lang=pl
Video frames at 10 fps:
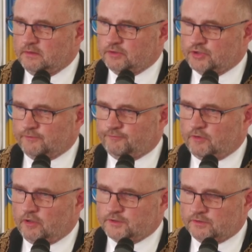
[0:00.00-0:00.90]
że
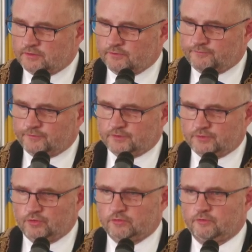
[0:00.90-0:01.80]
wchodząc do
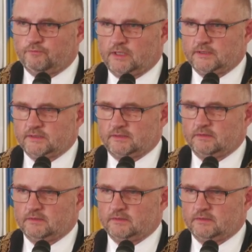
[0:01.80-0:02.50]
struktur władzy,